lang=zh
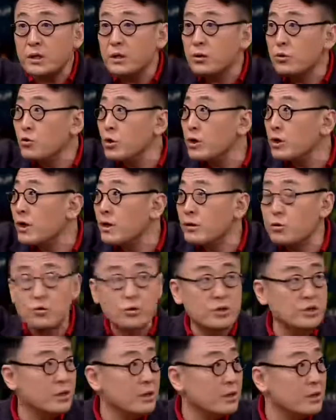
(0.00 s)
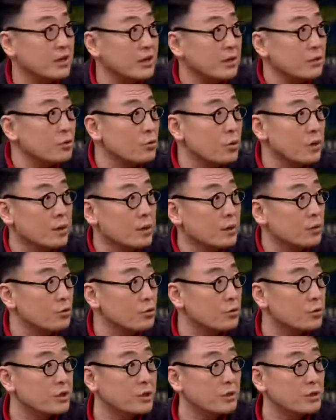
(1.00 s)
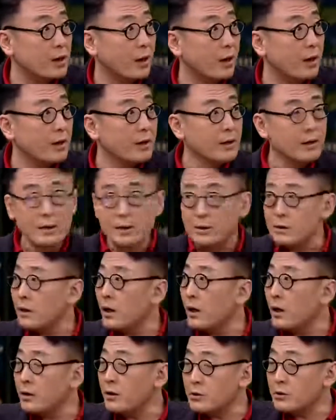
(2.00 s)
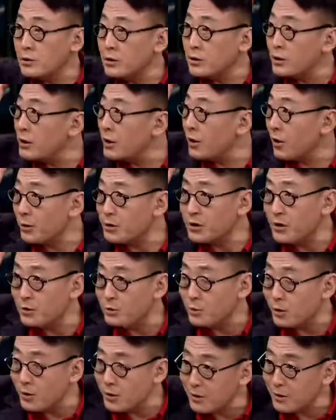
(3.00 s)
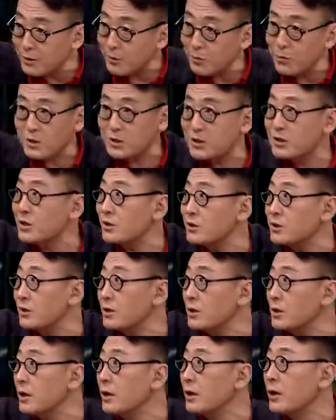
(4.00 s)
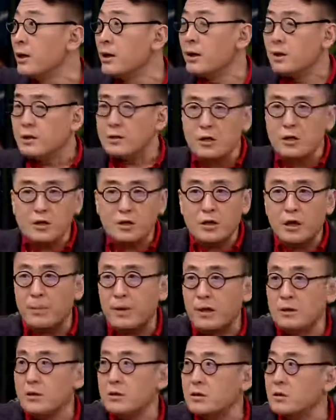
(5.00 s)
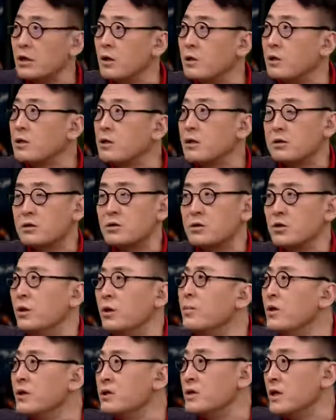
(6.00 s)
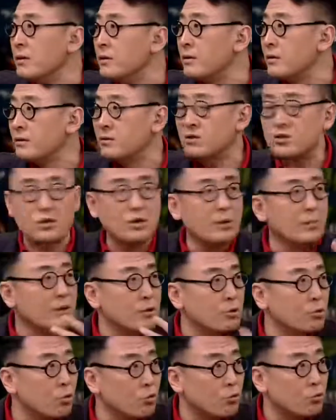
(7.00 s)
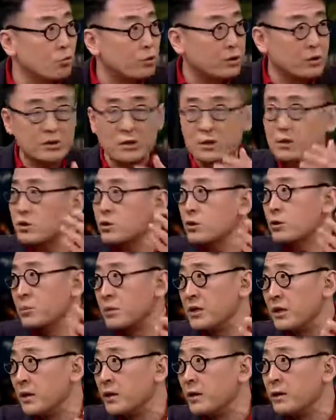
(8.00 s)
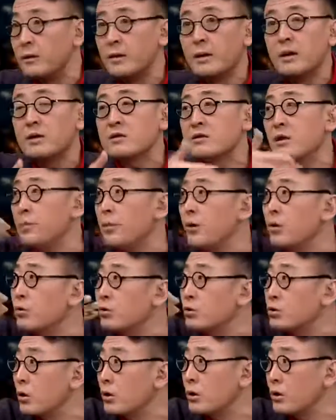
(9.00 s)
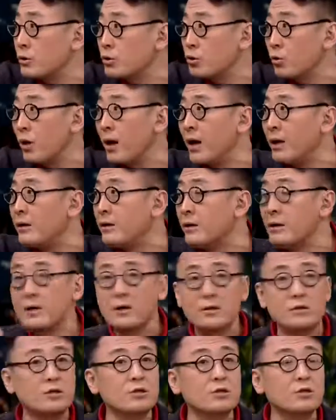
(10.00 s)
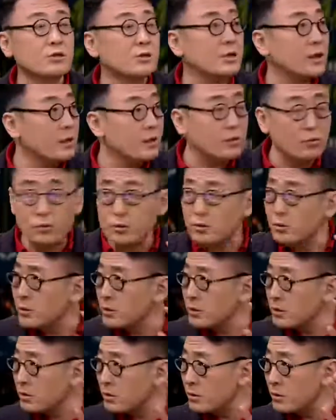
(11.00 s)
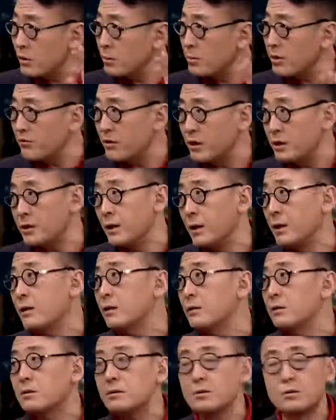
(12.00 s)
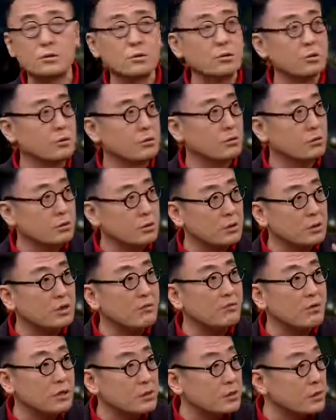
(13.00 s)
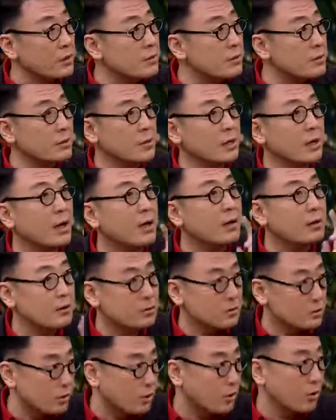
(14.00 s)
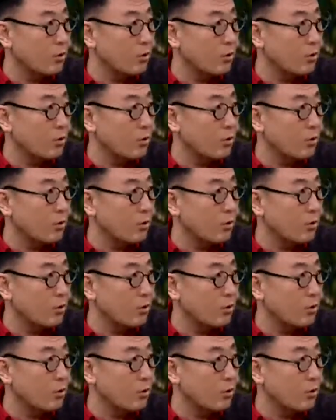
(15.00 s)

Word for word: 那个虐待女生、凌虐那个女生的，对，他是以好像觉得我伸张正义，但是他把这个整个折磨人、折磨动物的这个视频在朋友圈里传，其实这个我觉得是特别危险，对，就就是因为人看了之